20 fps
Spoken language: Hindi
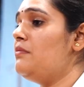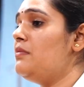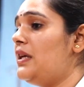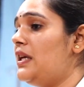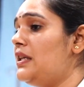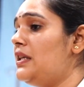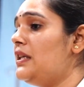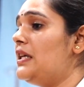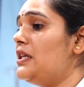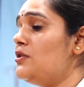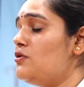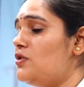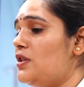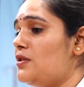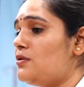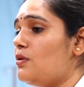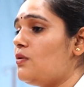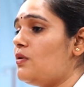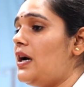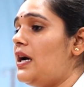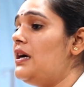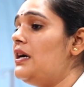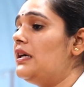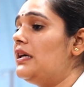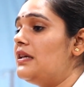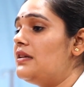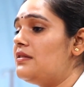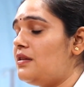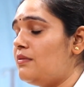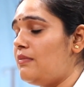किन किन चीज़ों का
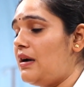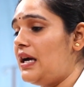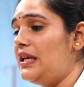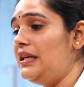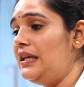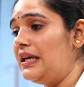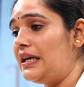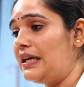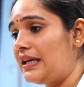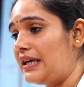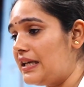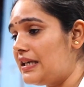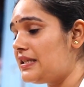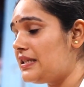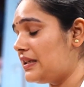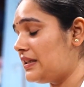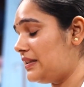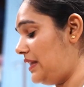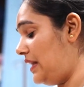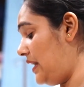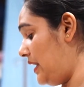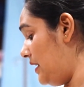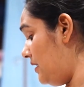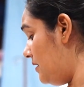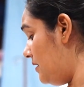इस्तेमाल कर सकते हैं